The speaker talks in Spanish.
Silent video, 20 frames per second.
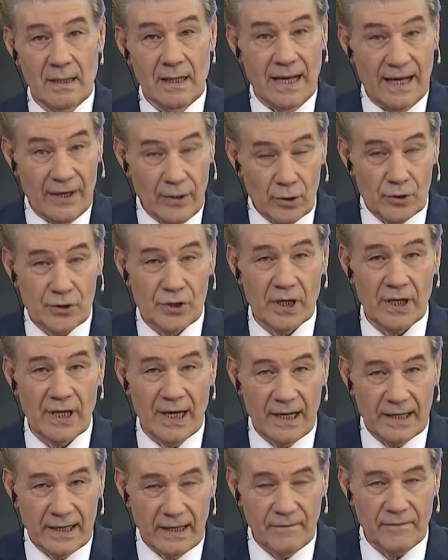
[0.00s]
Anoche
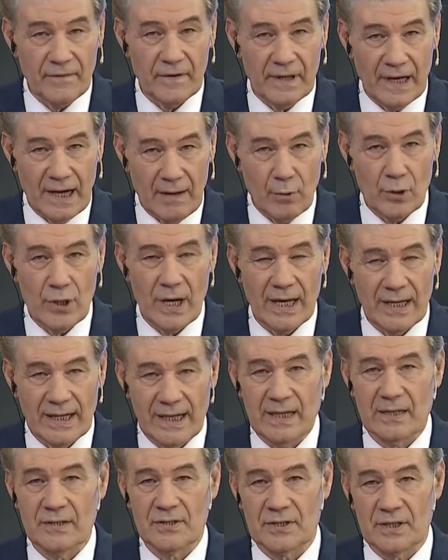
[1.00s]
el jefe de la
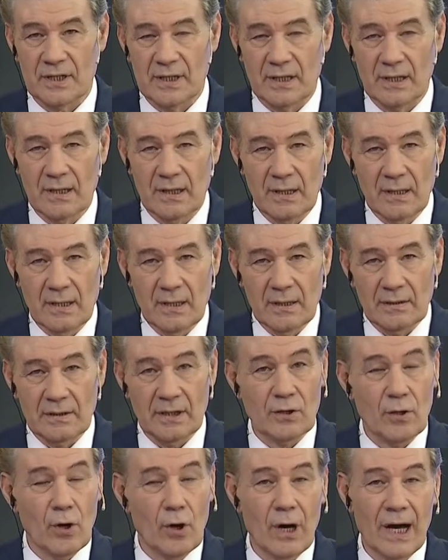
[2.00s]
bonaerense
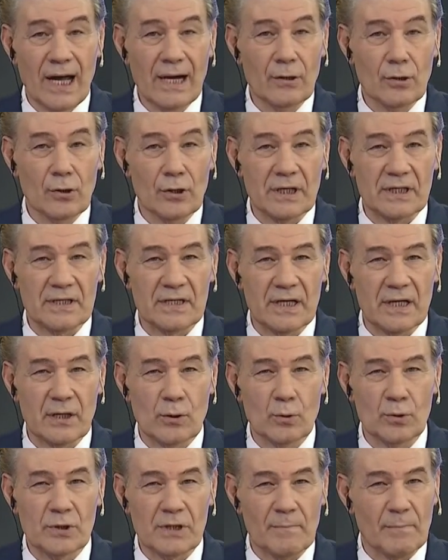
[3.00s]
dijo algo que se
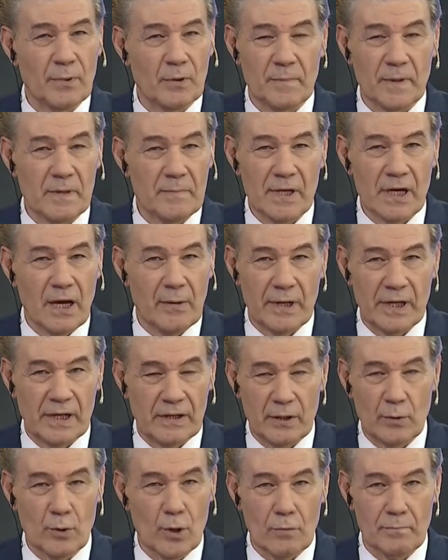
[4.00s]
escucha por primera
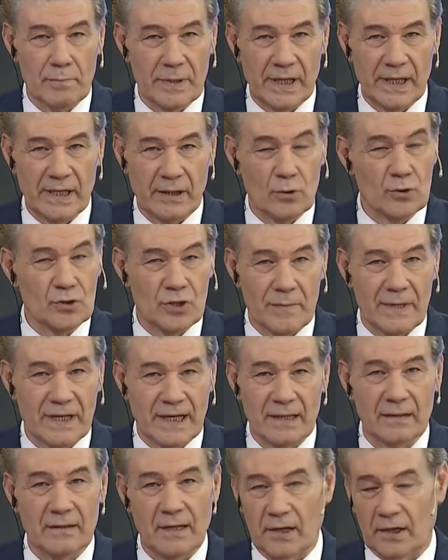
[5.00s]
vez de un hombre con
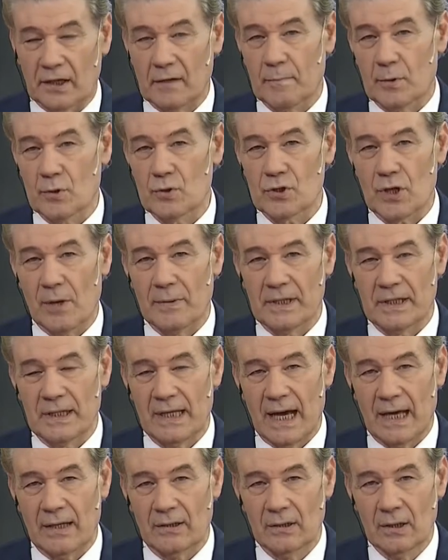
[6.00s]
semejante
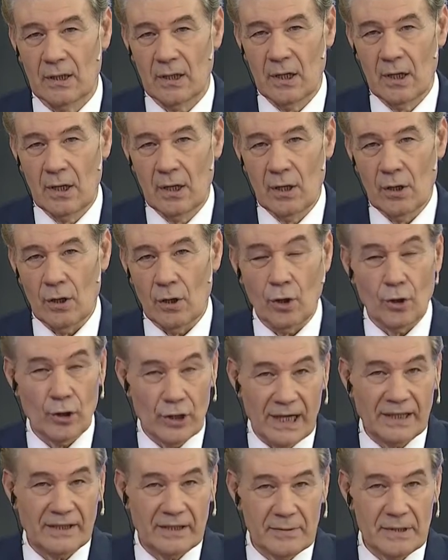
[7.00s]
responsabilidad o
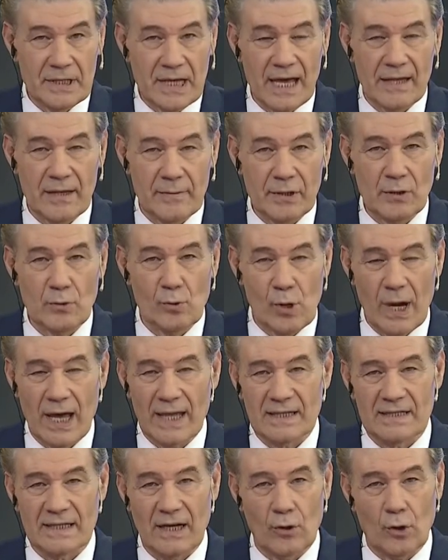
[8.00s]
con actividades
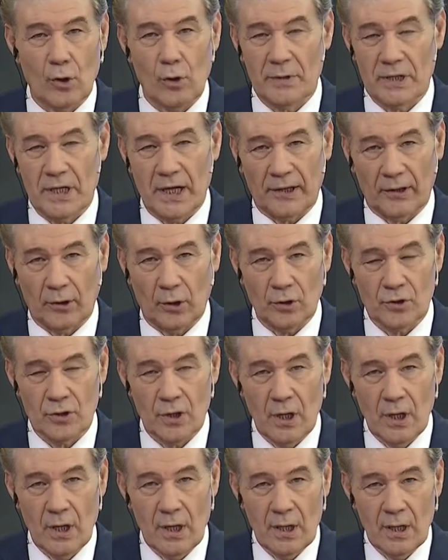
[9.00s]
vinculadas a los
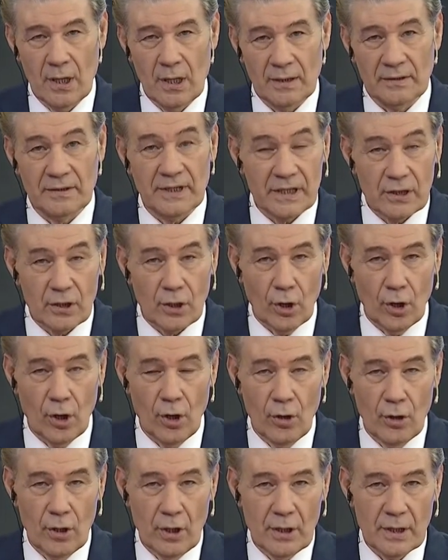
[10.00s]
gobiernos.
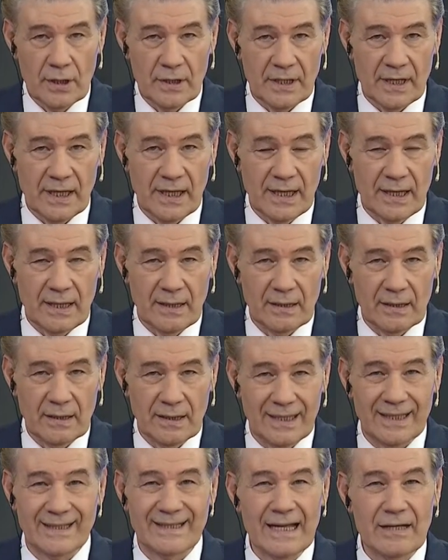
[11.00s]
Dijo que
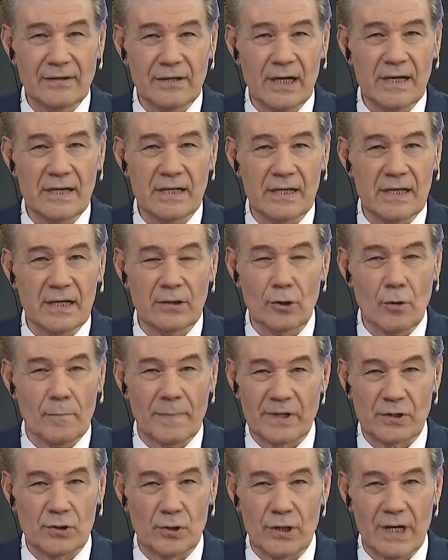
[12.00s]
están delinquiendo
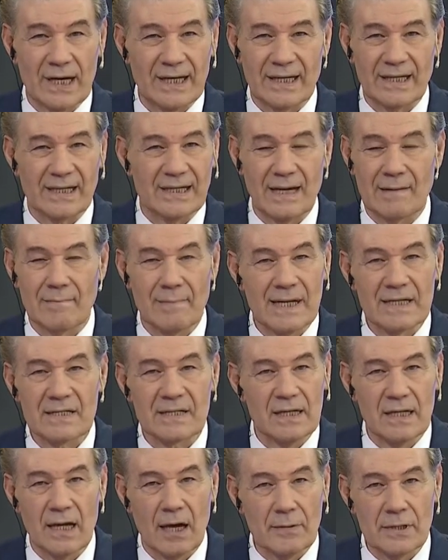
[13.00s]
personas que
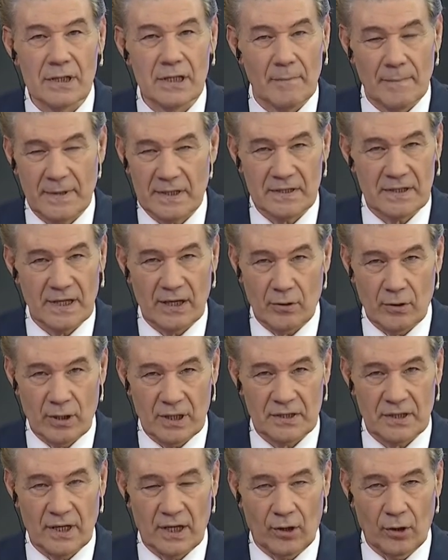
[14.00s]
jamás en la vida pensaron
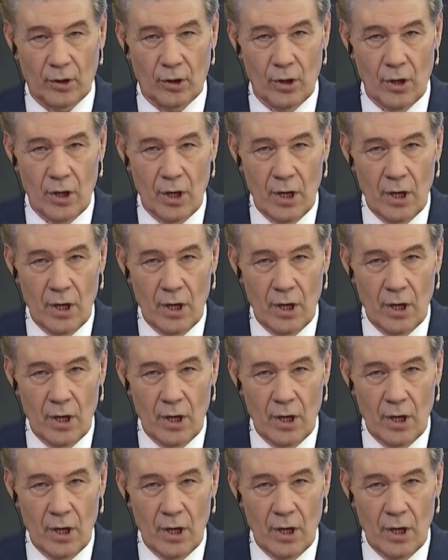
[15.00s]
hacerlo,